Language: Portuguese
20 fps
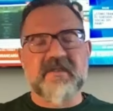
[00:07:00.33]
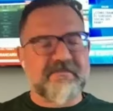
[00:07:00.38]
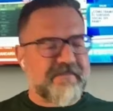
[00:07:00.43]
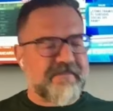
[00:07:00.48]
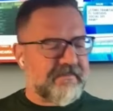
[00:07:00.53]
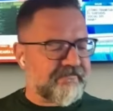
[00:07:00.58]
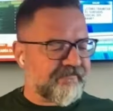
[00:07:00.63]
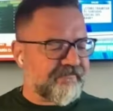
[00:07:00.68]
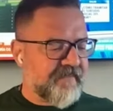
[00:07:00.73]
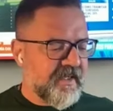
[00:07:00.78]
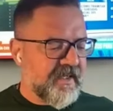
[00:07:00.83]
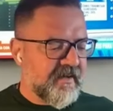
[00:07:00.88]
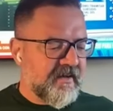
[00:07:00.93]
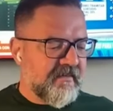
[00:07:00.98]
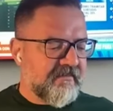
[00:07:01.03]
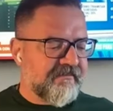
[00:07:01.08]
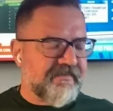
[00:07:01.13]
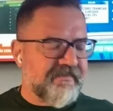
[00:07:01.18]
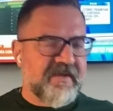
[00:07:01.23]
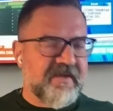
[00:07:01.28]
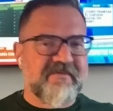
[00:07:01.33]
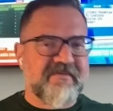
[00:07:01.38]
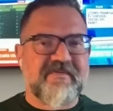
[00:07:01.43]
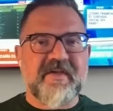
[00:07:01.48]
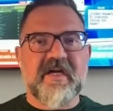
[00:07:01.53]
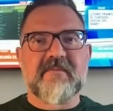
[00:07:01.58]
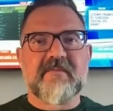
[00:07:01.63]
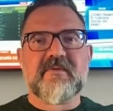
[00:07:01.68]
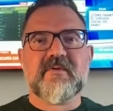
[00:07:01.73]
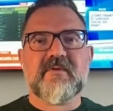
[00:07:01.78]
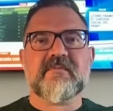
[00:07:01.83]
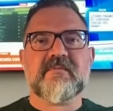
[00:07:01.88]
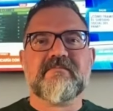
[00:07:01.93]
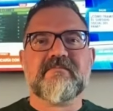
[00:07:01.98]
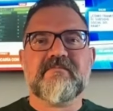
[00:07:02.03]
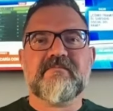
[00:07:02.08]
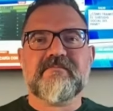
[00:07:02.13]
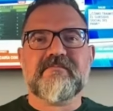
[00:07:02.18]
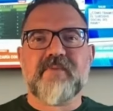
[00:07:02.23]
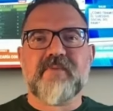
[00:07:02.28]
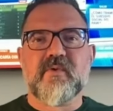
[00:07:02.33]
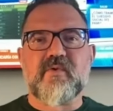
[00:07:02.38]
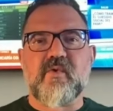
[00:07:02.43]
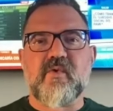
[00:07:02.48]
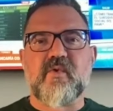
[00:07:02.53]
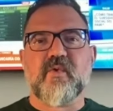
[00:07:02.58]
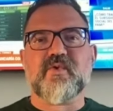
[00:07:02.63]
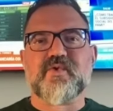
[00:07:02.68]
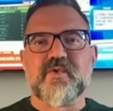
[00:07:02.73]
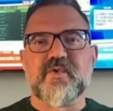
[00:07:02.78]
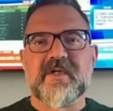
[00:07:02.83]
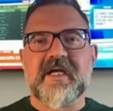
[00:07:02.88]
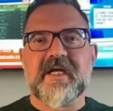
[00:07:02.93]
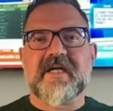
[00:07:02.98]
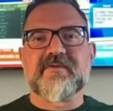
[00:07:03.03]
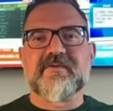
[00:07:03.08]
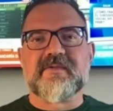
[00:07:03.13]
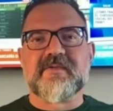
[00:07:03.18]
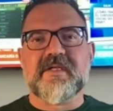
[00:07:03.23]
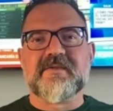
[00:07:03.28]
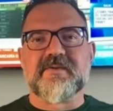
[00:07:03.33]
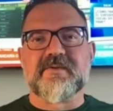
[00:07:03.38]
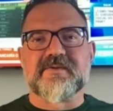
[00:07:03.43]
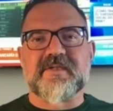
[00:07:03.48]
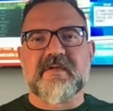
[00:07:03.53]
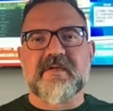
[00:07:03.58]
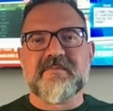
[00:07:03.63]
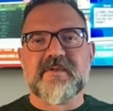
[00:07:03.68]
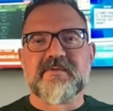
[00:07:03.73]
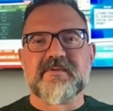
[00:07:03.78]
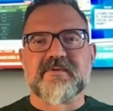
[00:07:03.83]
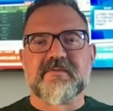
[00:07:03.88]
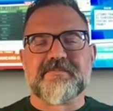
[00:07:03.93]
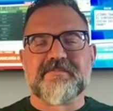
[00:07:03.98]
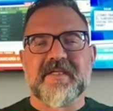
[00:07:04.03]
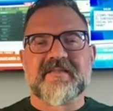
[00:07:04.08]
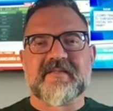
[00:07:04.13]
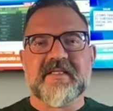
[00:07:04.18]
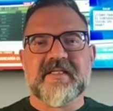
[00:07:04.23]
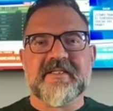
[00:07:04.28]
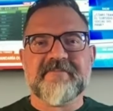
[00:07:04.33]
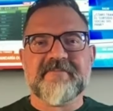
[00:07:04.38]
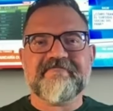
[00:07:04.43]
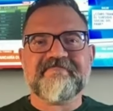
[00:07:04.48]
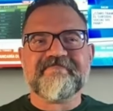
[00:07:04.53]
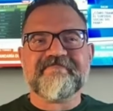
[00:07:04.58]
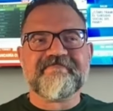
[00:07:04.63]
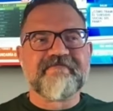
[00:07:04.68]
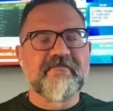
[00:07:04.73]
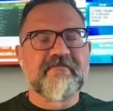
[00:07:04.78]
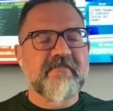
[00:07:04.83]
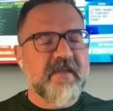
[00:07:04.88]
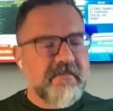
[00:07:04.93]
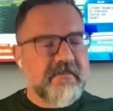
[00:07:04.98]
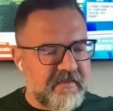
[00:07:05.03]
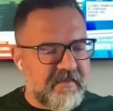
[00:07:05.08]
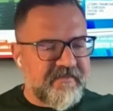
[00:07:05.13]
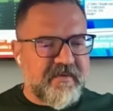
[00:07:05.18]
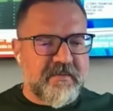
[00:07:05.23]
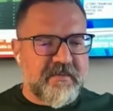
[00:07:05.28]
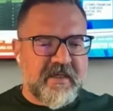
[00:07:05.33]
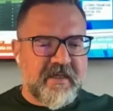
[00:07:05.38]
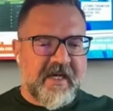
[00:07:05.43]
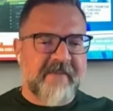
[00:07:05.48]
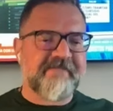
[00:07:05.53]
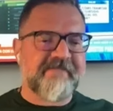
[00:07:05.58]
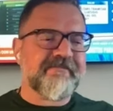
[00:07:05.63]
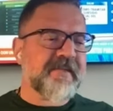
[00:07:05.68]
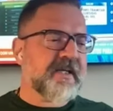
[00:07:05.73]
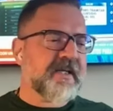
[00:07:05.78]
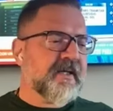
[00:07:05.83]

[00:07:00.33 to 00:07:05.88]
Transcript: Né? Verbo pouco conjugado dentre os amigos do PT. Mas vamos lá.